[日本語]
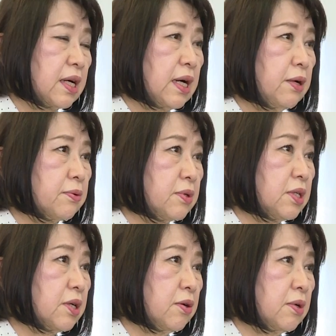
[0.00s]
社会福
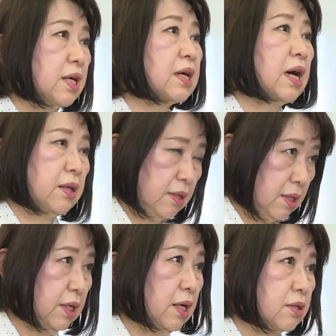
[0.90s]
祉協議会
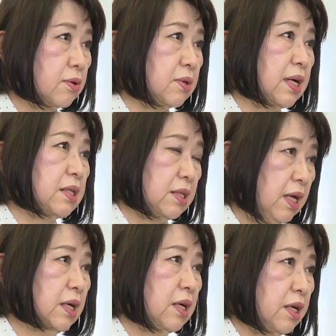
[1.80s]
に相談し
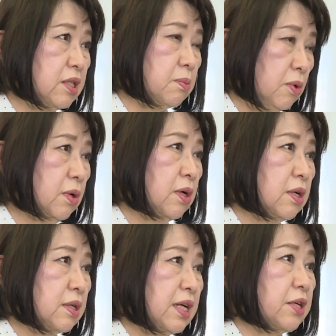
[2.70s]
ていつも
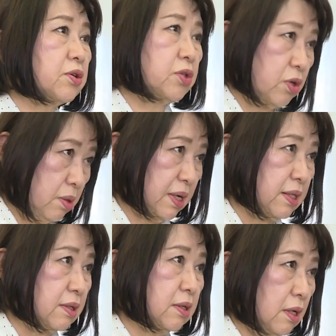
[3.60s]
対処しておりま
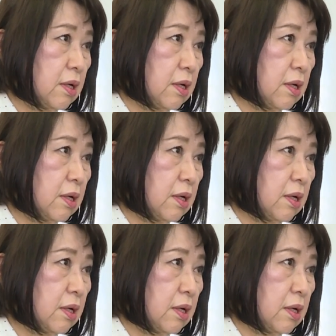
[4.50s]
す。